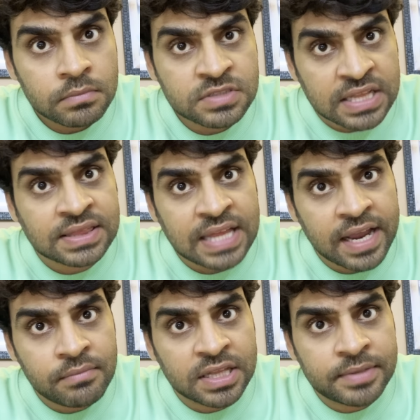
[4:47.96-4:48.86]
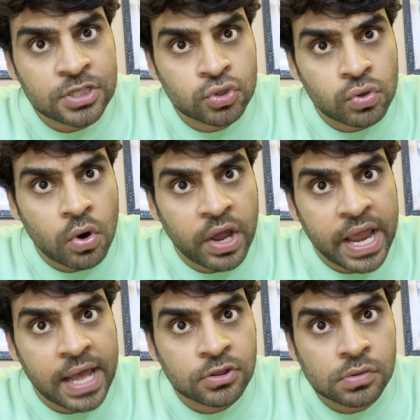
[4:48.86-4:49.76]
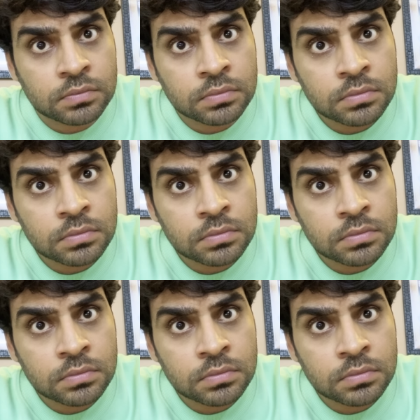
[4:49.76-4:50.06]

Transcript: सत्ता के मत में चूर हो गया है तुम